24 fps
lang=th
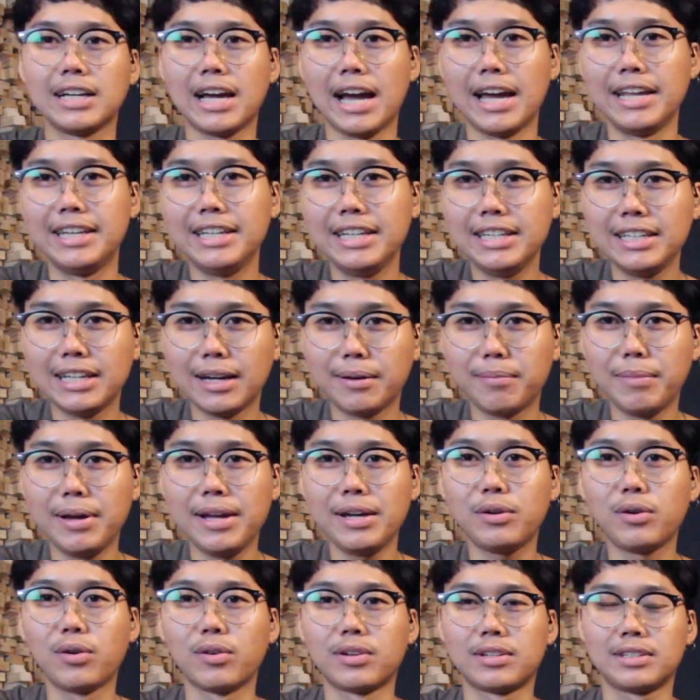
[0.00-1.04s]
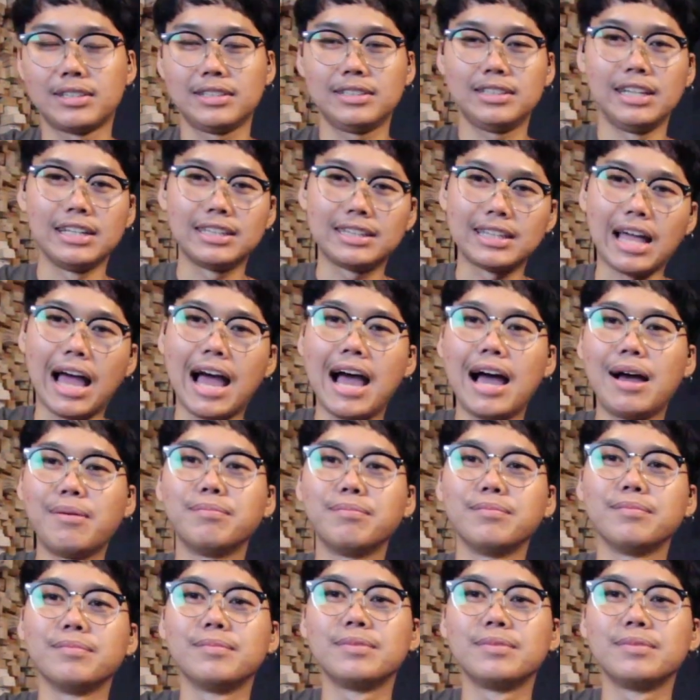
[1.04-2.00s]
ใครที่ยังไม่กดติดตาม